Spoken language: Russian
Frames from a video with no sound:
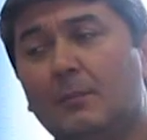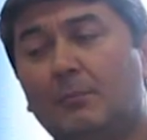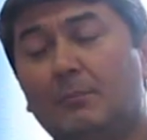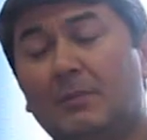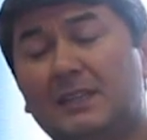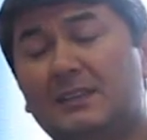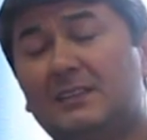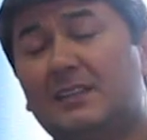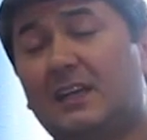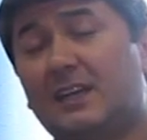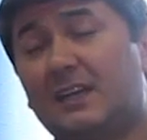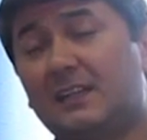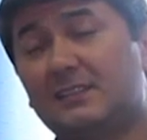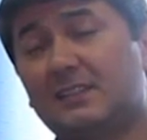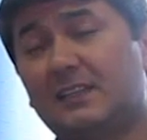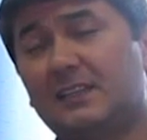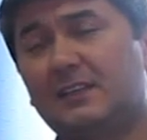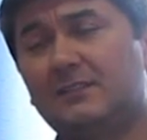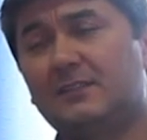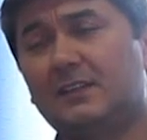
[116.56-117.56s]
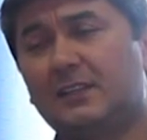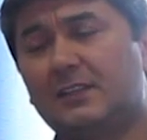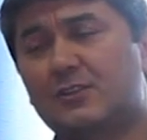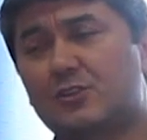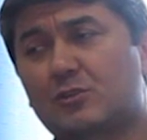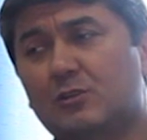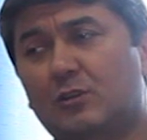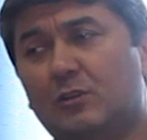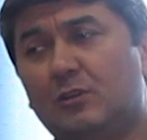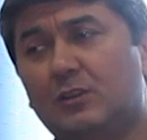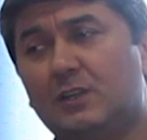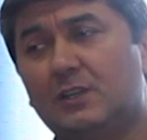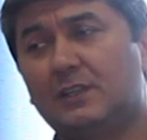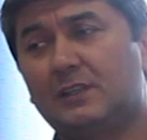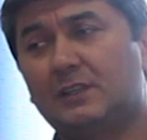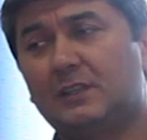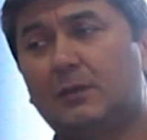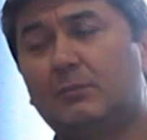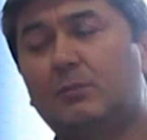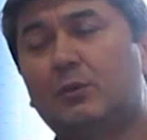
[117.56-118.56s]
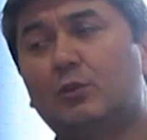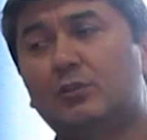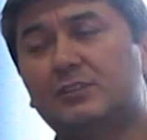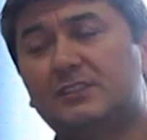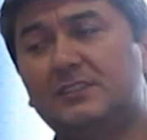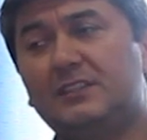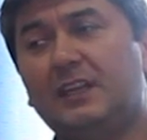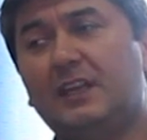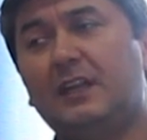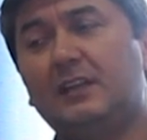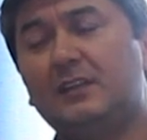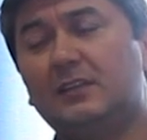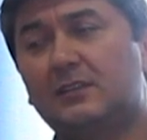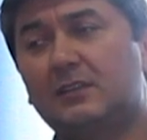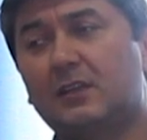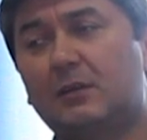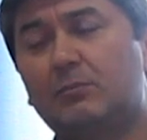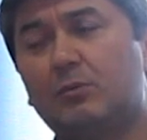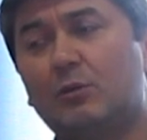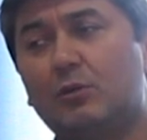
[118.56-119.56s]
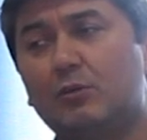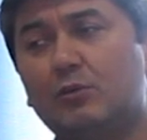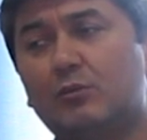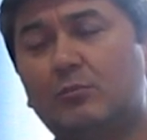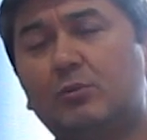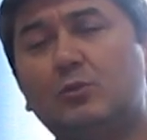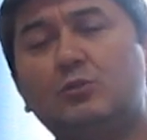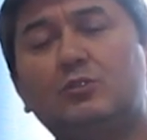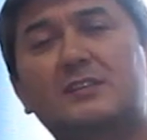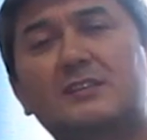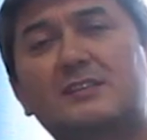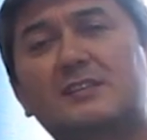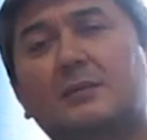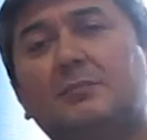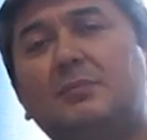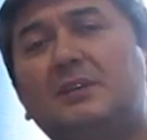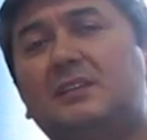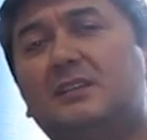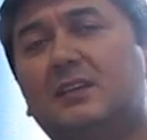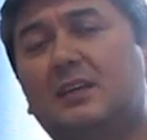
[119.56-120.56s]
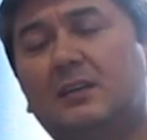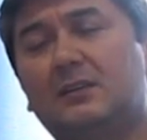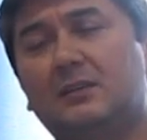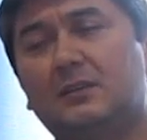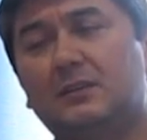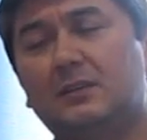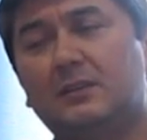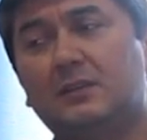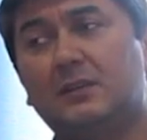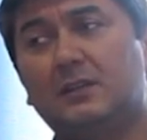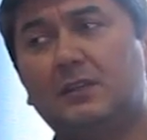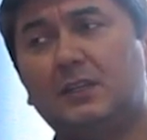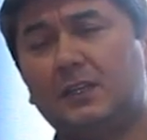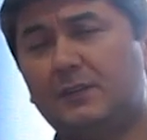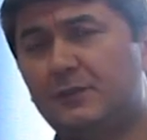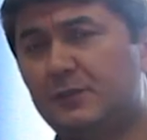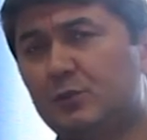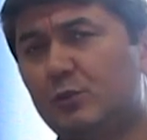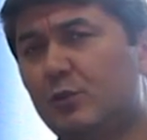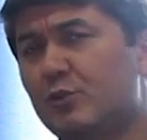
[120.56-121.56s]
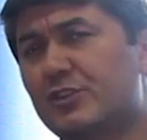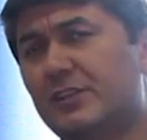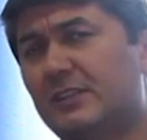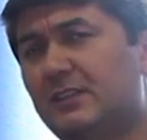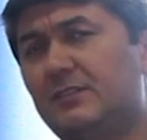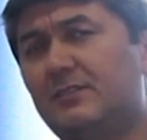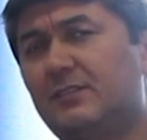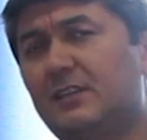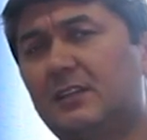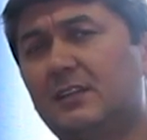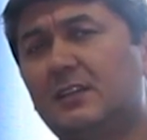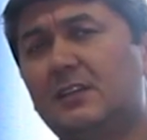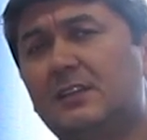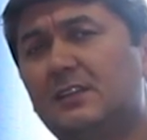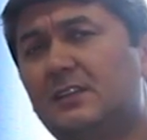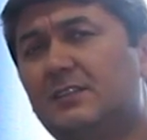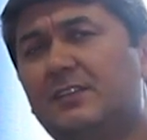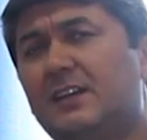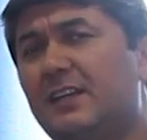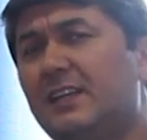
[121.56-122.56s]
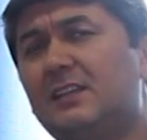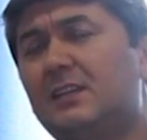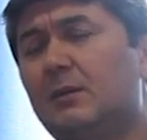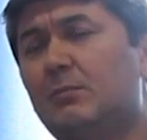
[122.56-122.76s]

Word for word: Мать Тереза говорит, что добро, сделанное тобою, будет забито. И все же твори